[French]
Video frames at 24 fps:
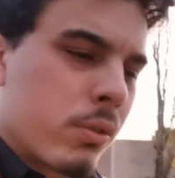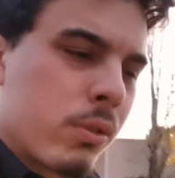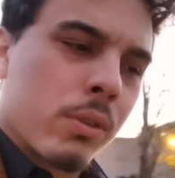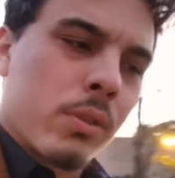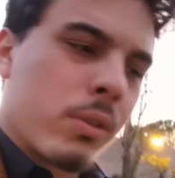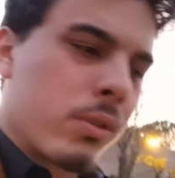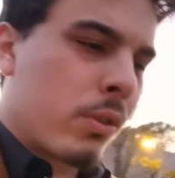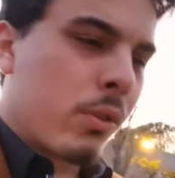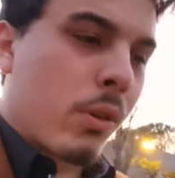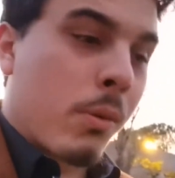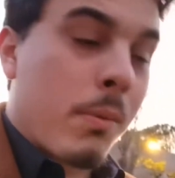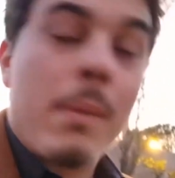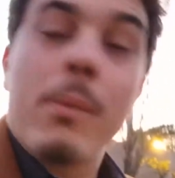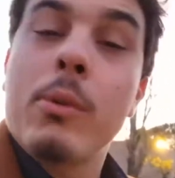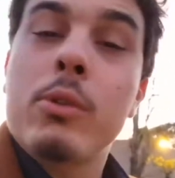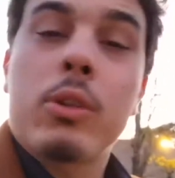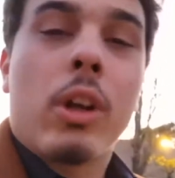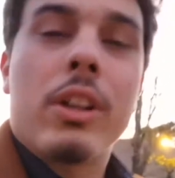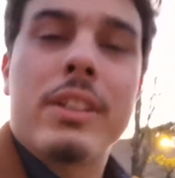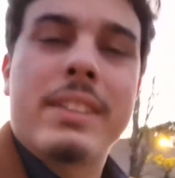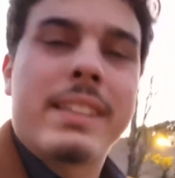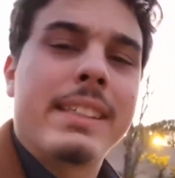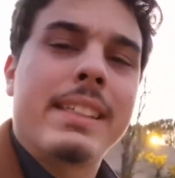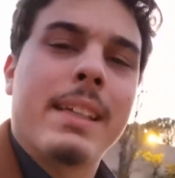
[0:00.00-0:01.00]
non, non, non, même au
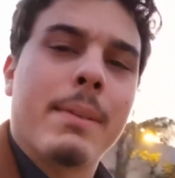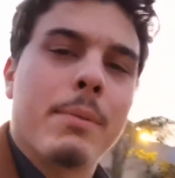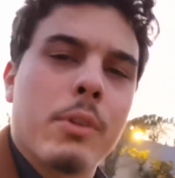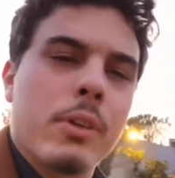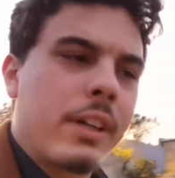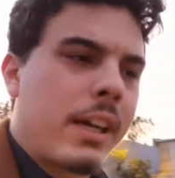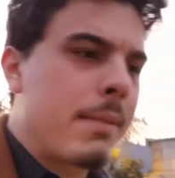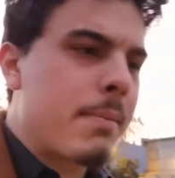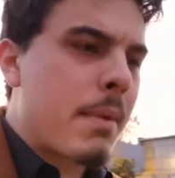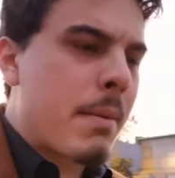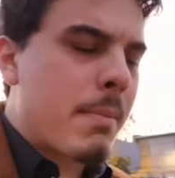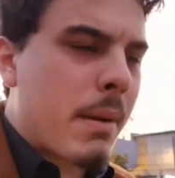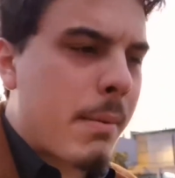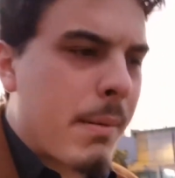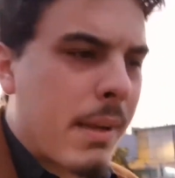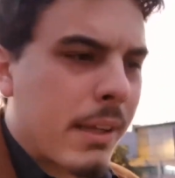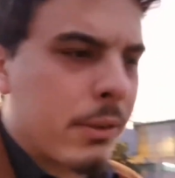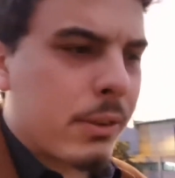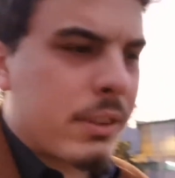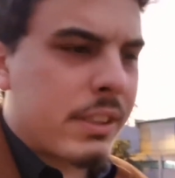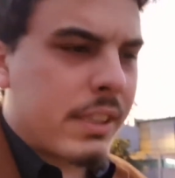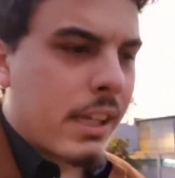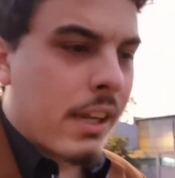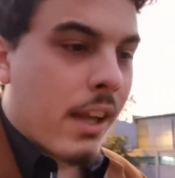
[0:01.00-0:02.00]
36e degré, même les
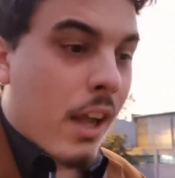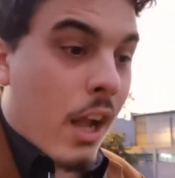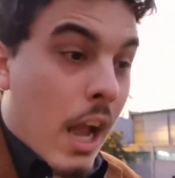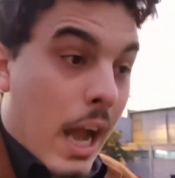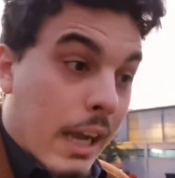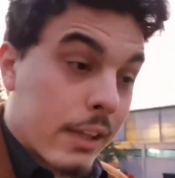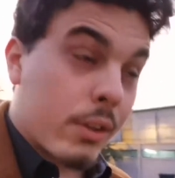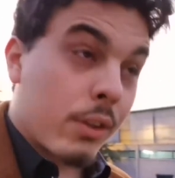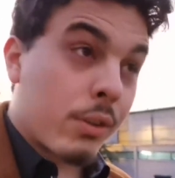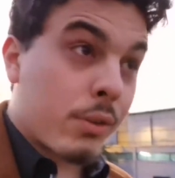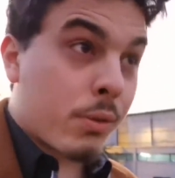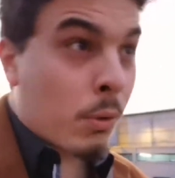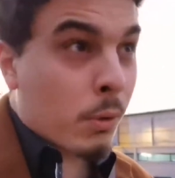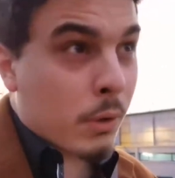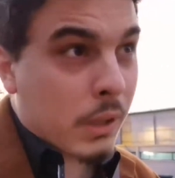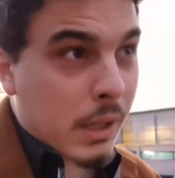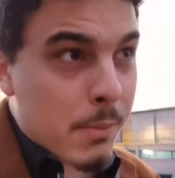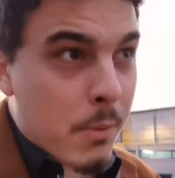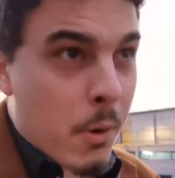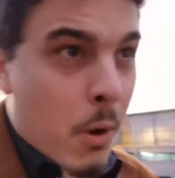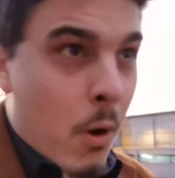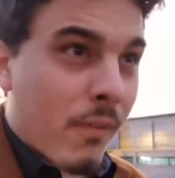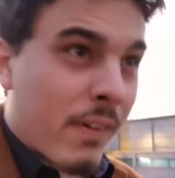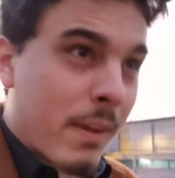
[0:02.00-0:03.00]
blagues du style Attention
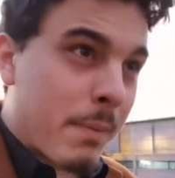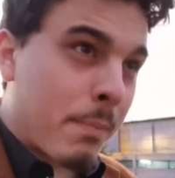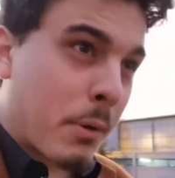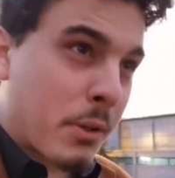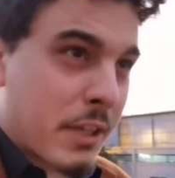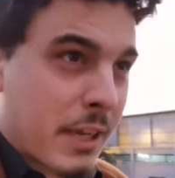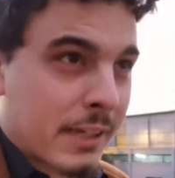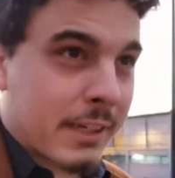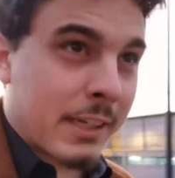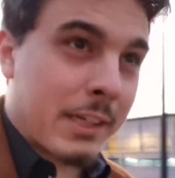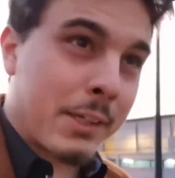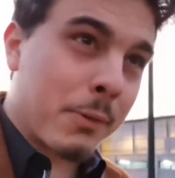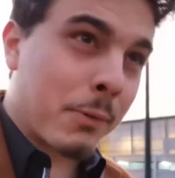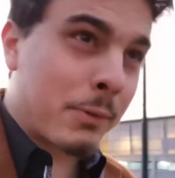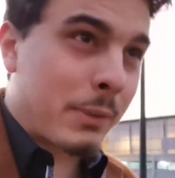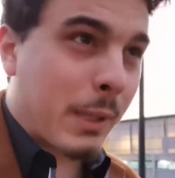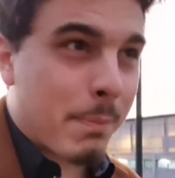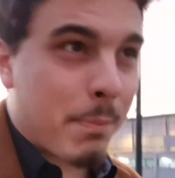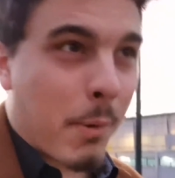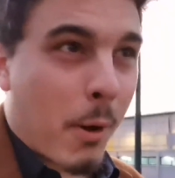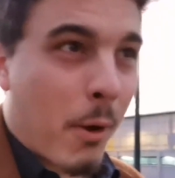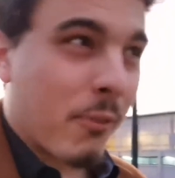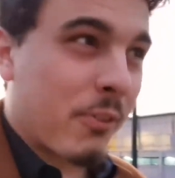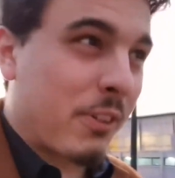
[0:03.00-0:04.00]
Clément, on va te poser la question que
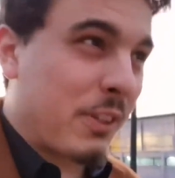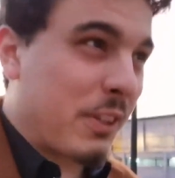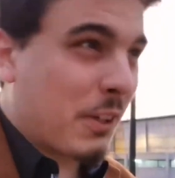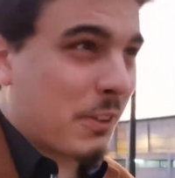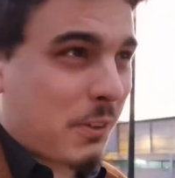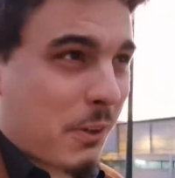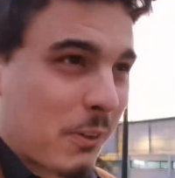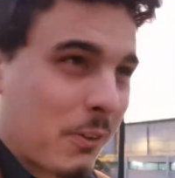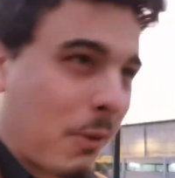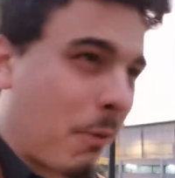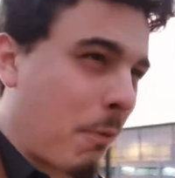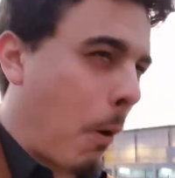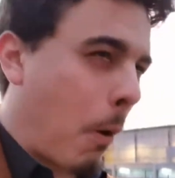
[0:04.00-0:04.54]
t'as pas envie d'entendre.